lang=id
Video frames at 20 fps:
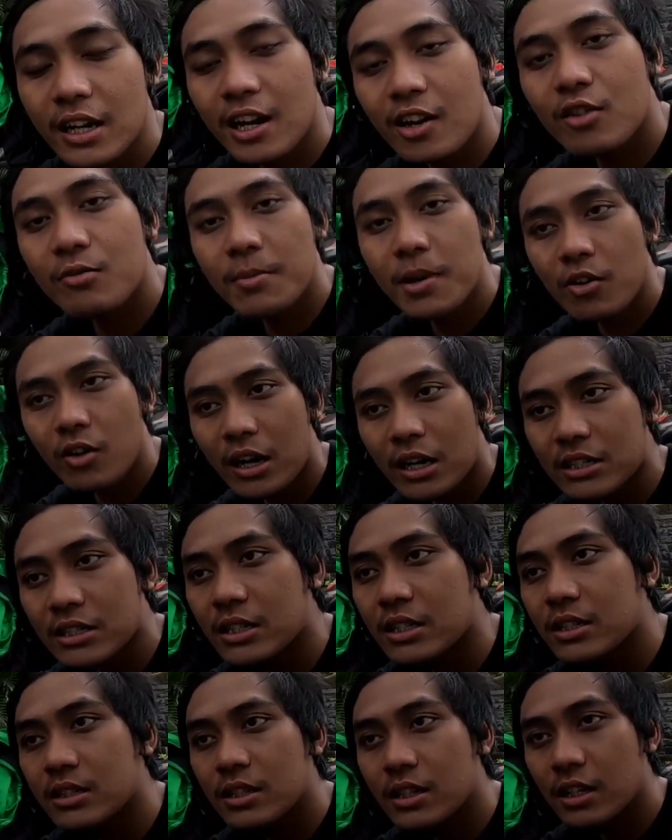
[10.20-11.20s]
aku mau
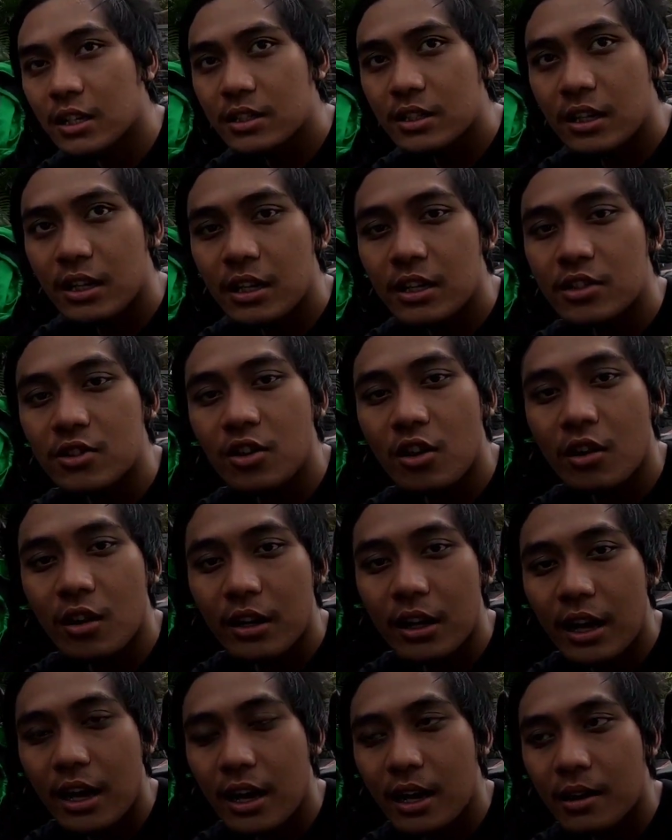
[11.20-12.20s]
kasih ciri-ciri sok
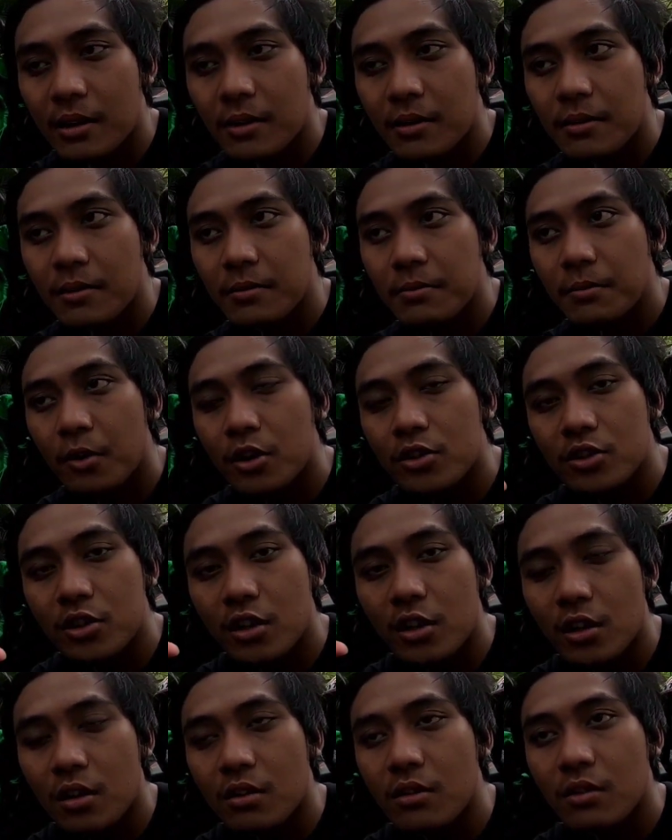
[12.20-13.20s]
yang
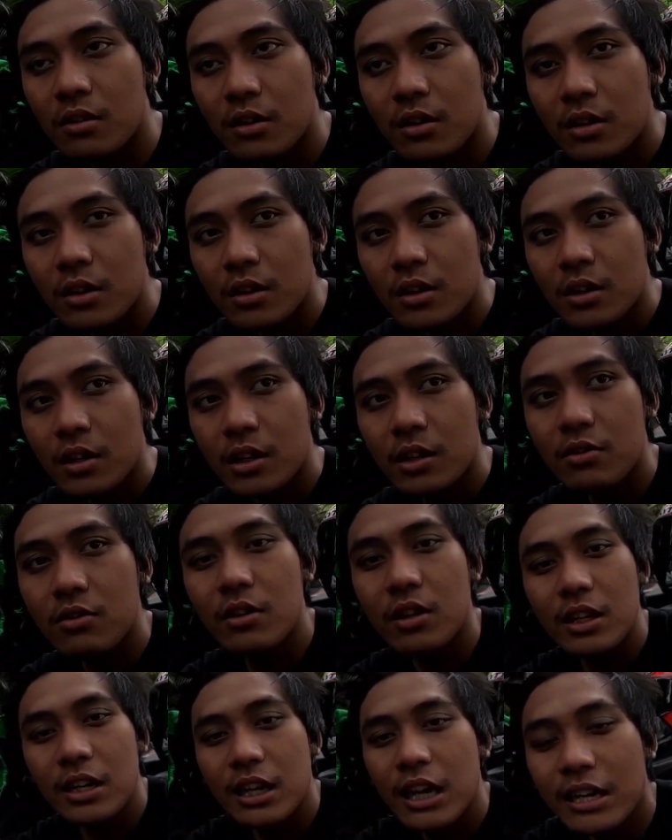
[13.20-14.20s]
bocor. Itu
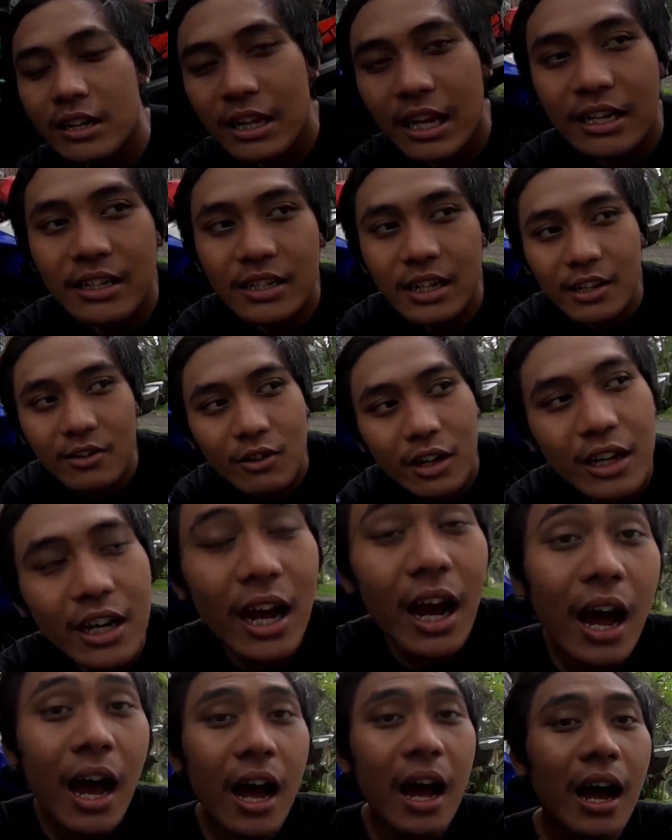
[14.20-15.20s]
tingkatannya tuh
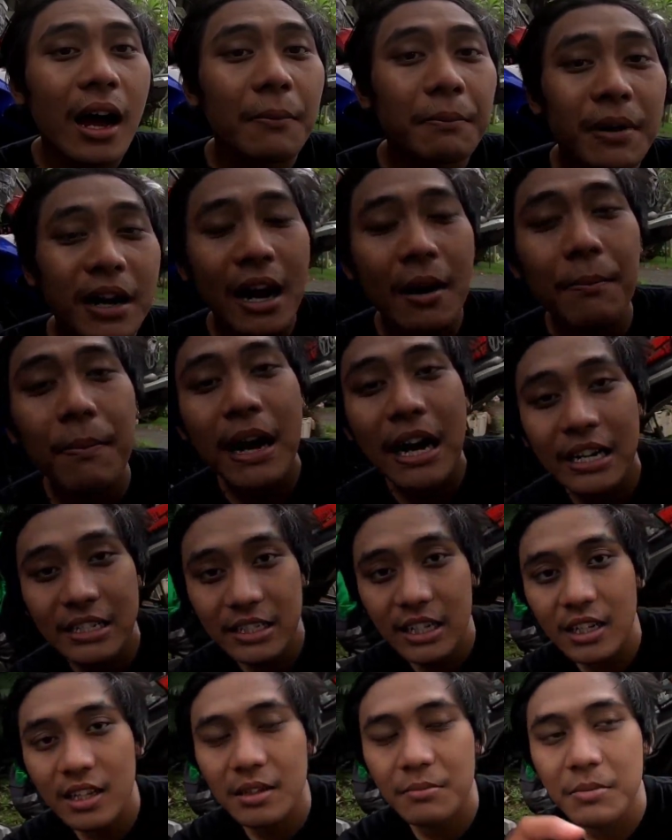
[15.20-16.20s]
ada berapa
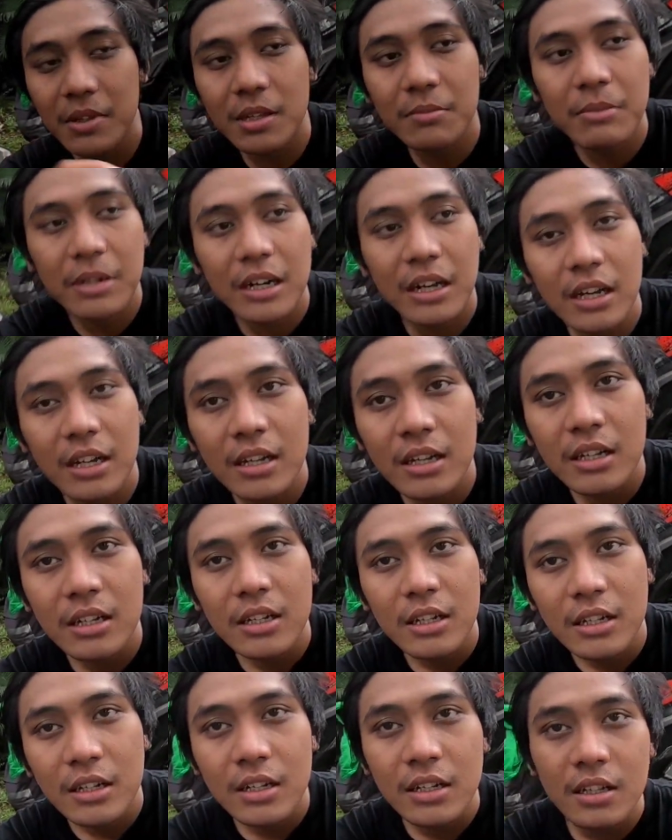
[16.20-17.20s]
aja teman-teman ya.
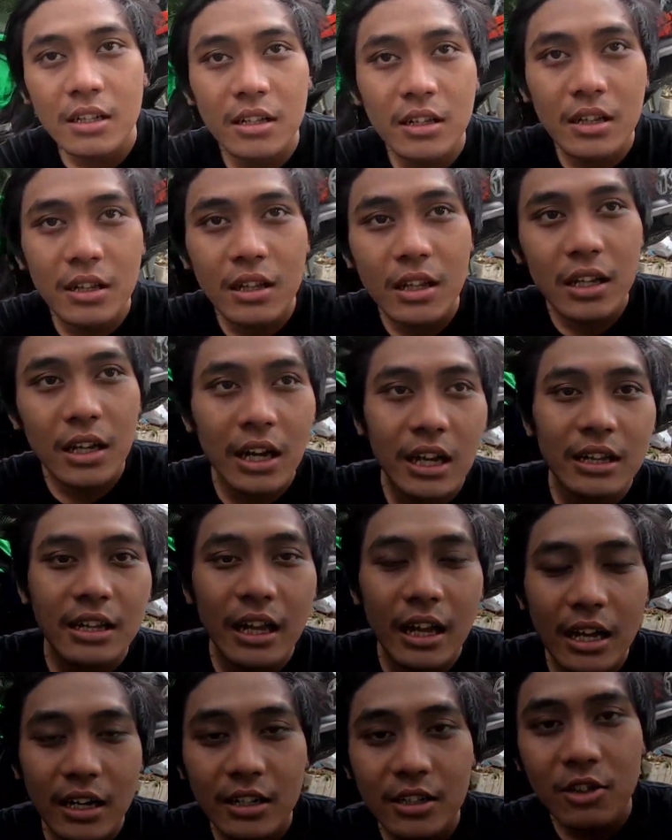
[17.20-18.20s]

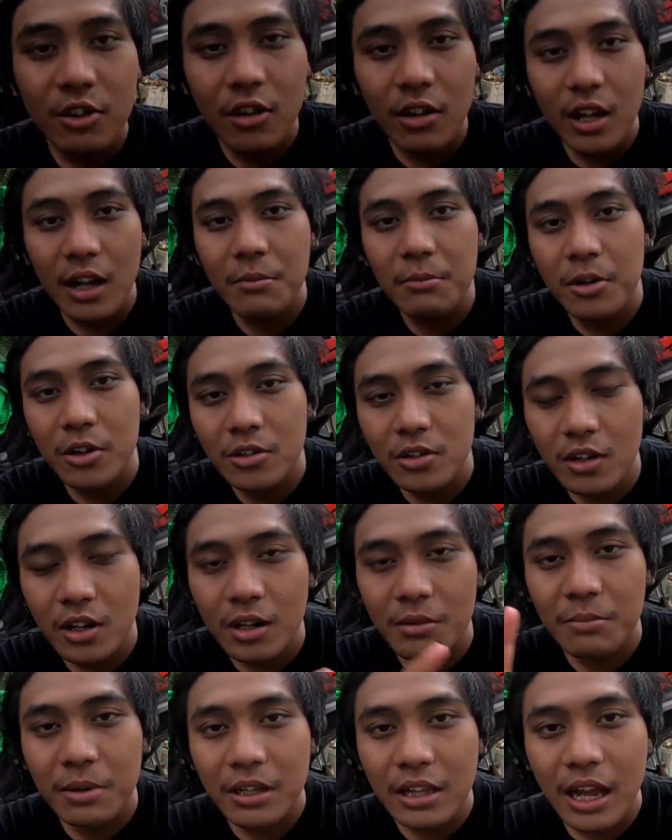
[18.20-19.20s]
Tingkatan sok yang bocor
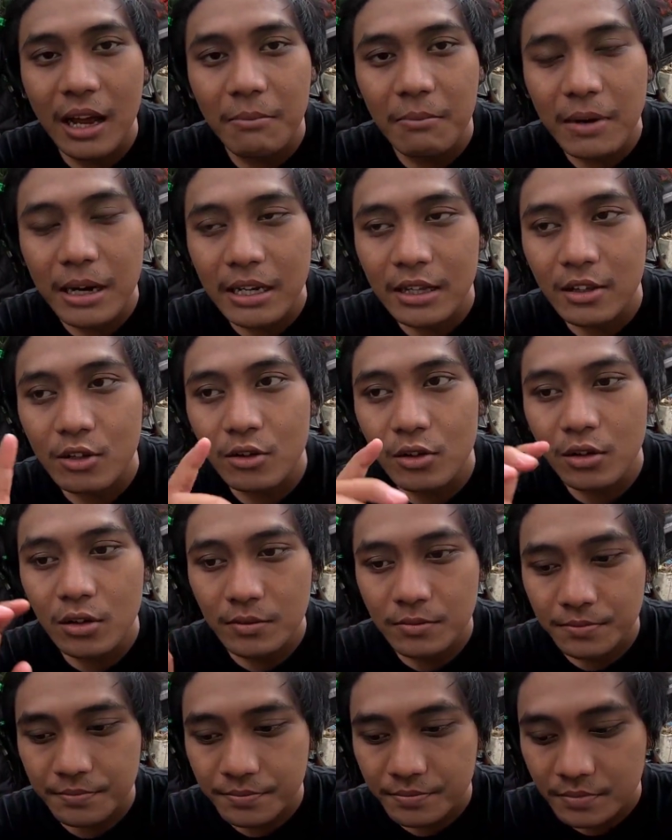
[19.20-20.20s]
yang pertama itu
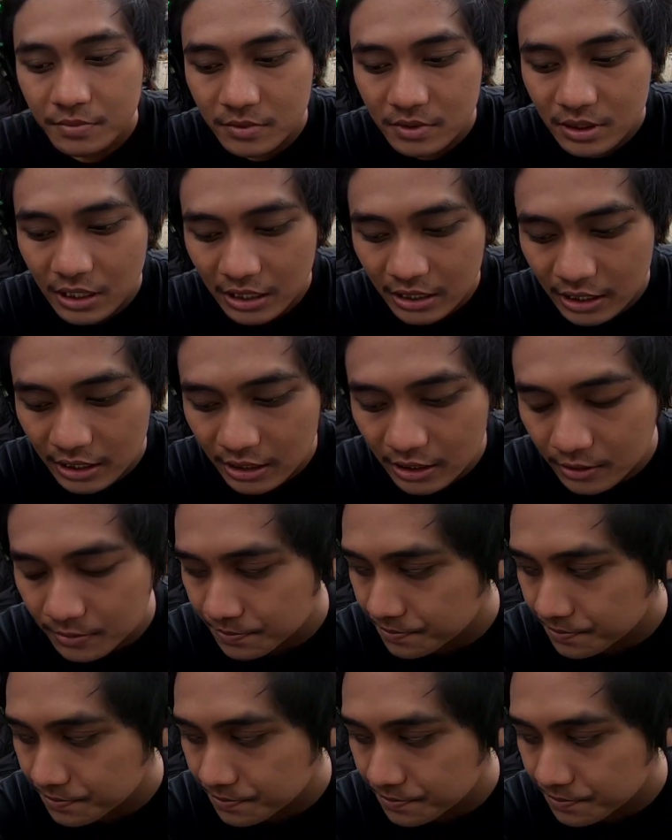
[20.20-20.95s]
jadi